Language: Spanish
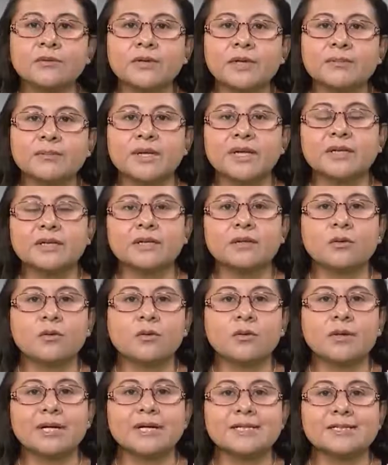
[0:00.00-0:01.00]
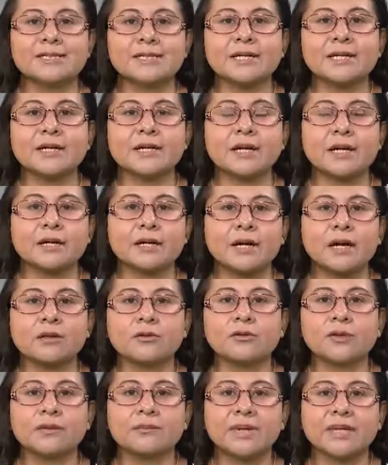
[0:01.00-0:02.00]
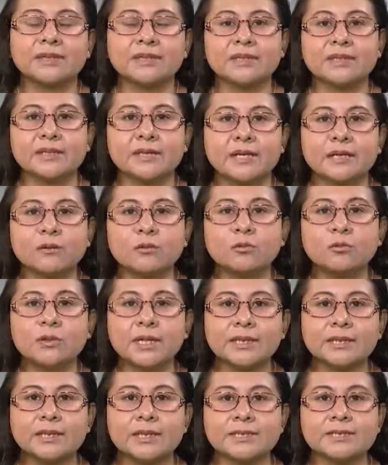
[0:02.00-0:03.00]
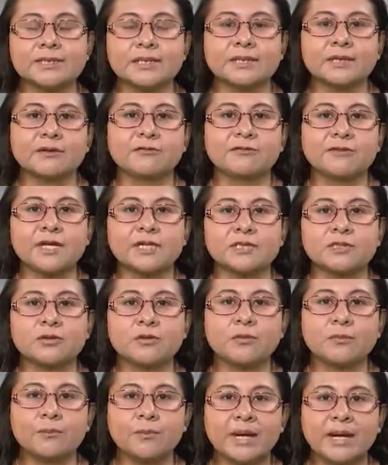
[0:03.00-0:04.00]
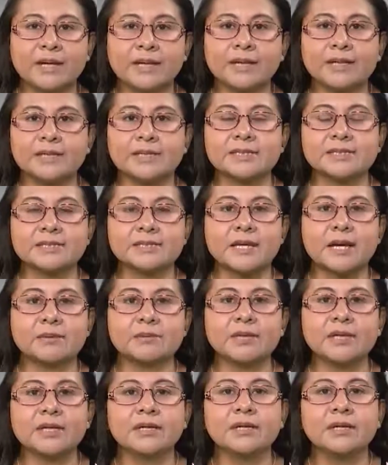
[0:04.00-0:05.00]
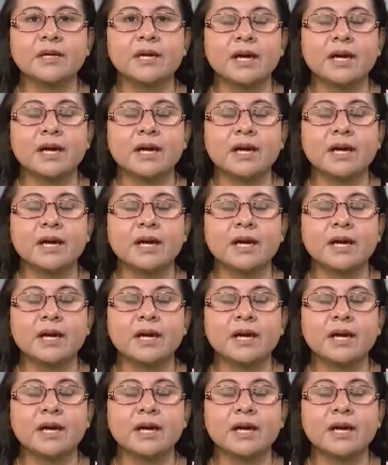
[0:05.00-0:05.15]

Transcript: de México es el encargado de mantener una tasa de inflación baja y estable